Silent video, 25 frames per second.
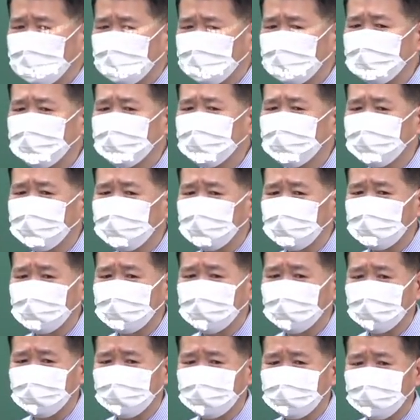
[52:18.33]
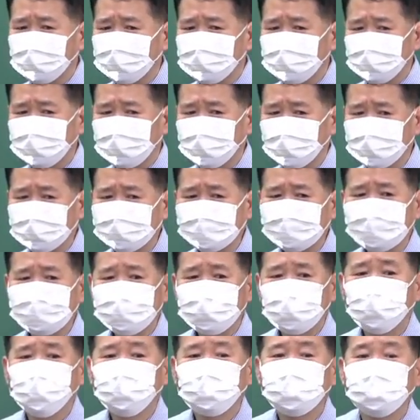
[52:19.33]
직거래가 아까 그게
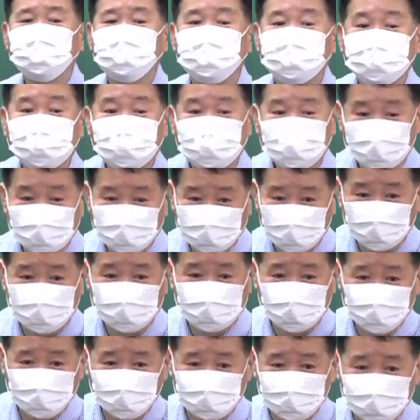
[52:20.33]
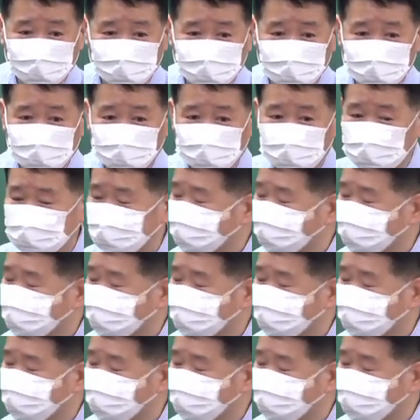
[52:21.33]
32회 때 정답이었었고.